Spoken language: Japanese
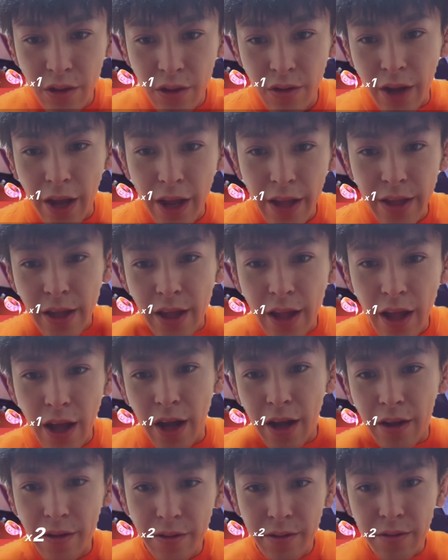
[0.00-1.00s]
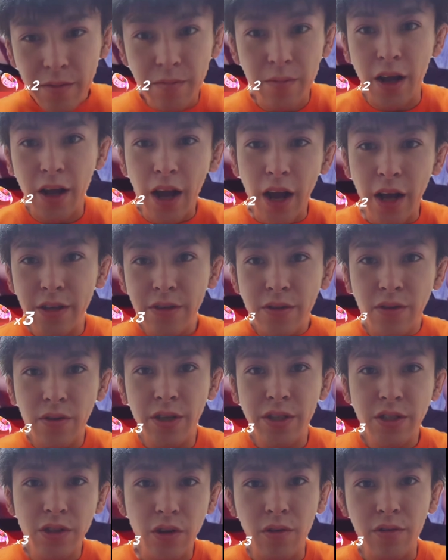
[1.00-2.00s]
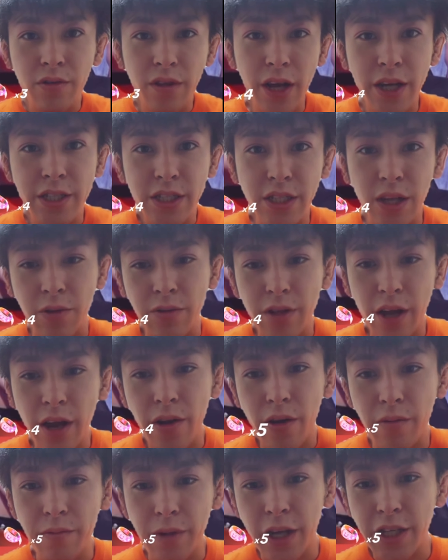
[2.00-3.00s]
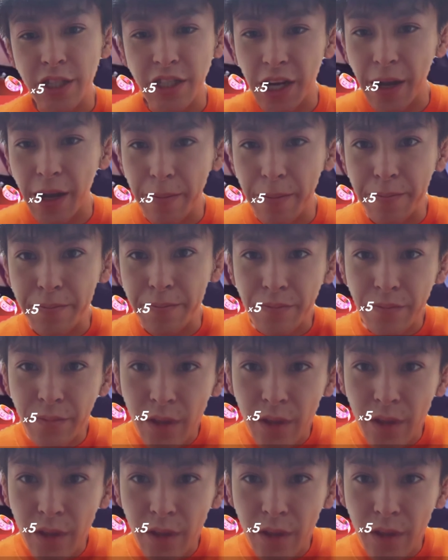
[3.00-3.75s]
柔道とかやってた、まあ、格闘技ちょこっとかじったことあるよ、昔に。